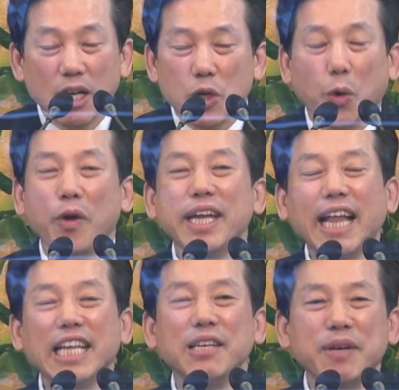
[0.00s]
교회에
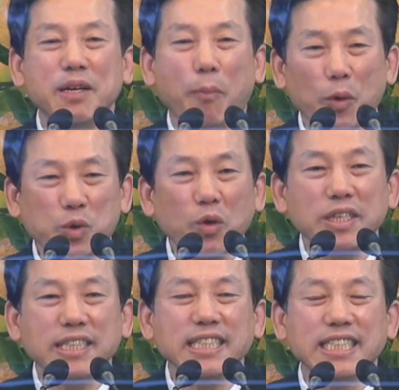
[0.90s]
다니면
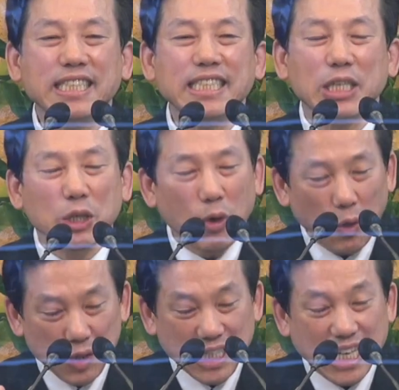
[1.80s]
보통은
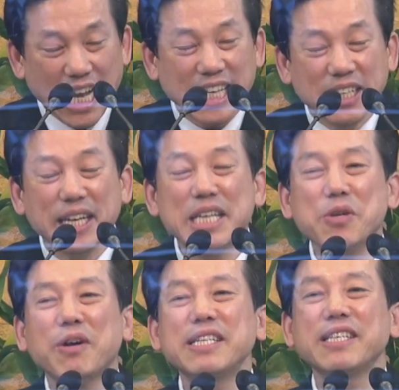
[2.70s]
혼이나 영에
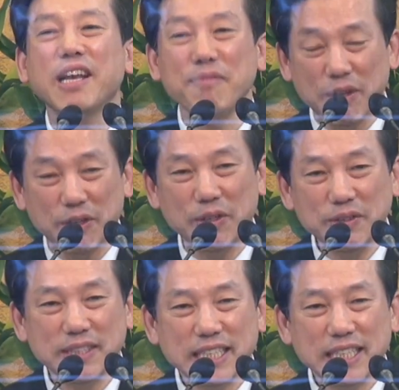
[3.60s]
속한 사람이고요,